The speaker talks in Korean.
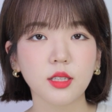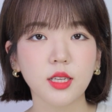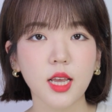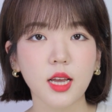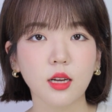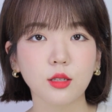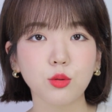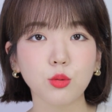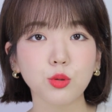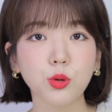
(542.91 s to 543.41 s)

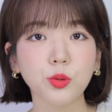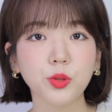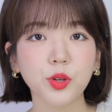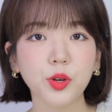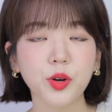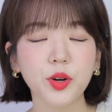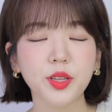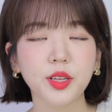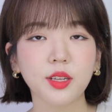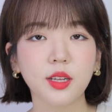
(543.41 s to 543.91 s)
제가
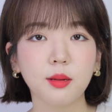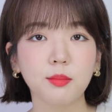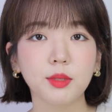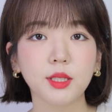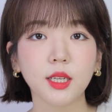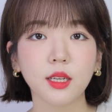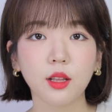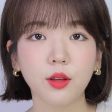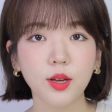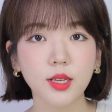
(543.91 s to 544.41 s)
소속되어 있는
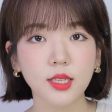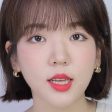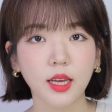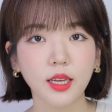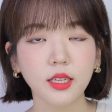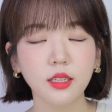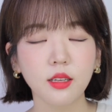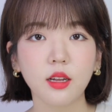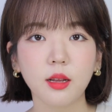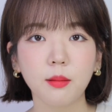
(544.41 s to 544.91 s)
MCN
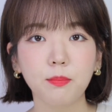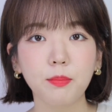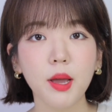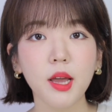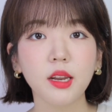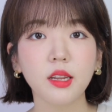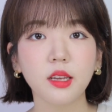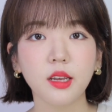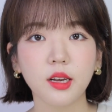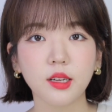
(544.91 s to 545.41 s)
회사인
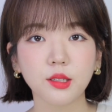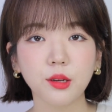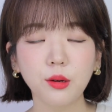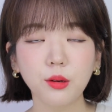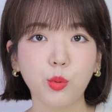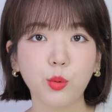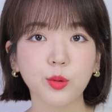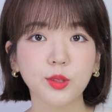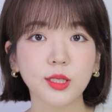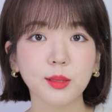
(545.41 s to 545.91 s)
레페리에서
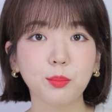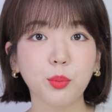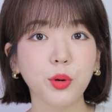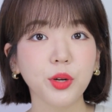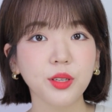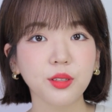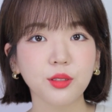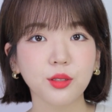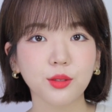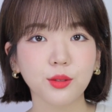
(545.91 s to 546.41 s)
복지
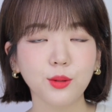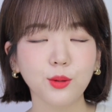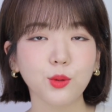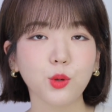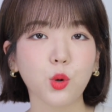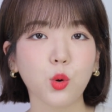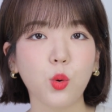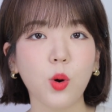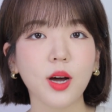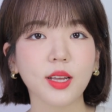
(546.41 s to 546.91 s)
포인트로
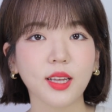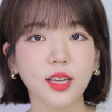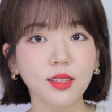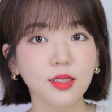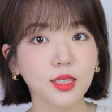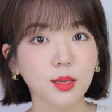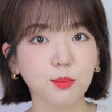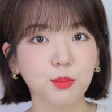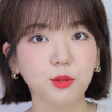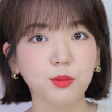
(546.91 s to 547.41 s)
교환한
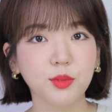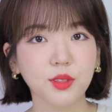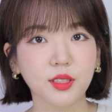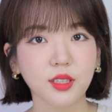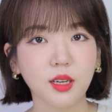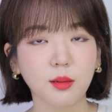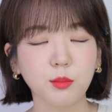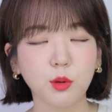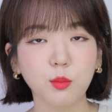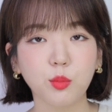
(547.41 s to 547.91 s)
제품들을
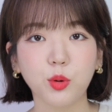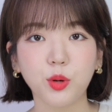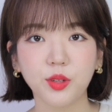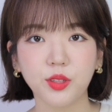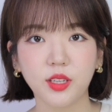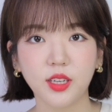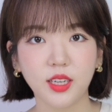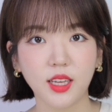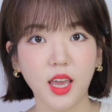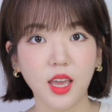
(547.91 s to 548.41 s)
한번
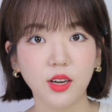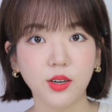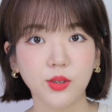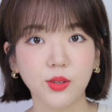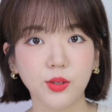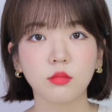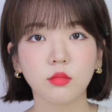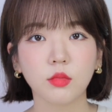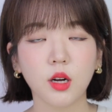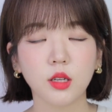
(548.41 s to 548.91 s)
보여드릴게요.
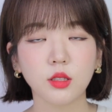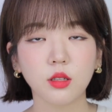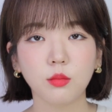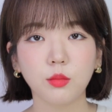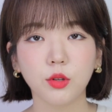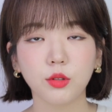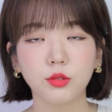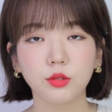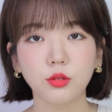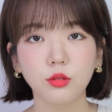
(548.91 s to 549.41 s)
가장
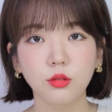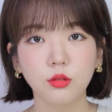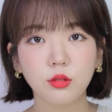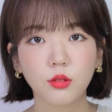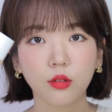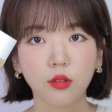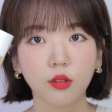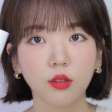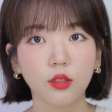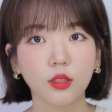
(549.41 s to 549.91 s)
먼저
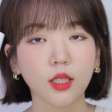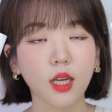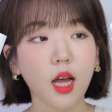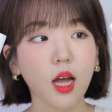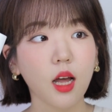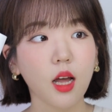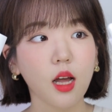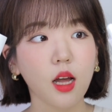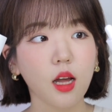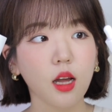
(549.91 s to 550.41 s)

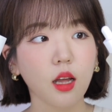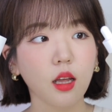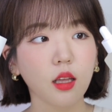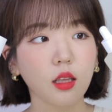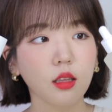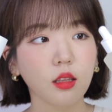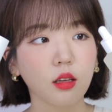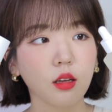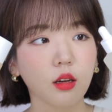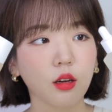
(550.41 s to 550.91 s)

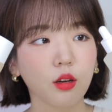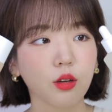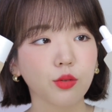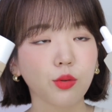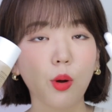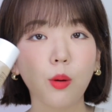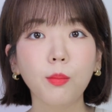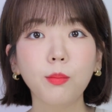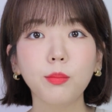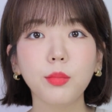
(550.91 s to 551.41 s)
짠!
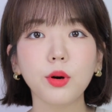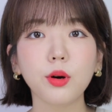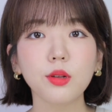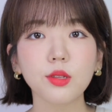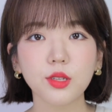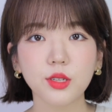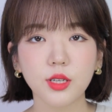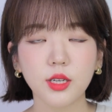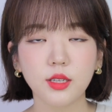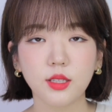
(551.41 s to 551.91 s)

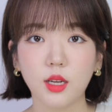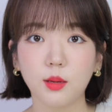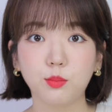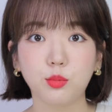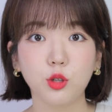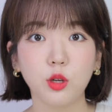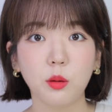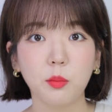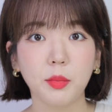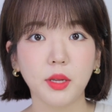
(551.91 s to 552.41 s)
넘버즈인
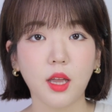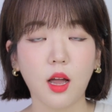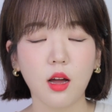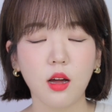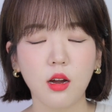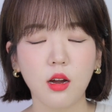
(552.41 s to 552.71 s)
제품입니다.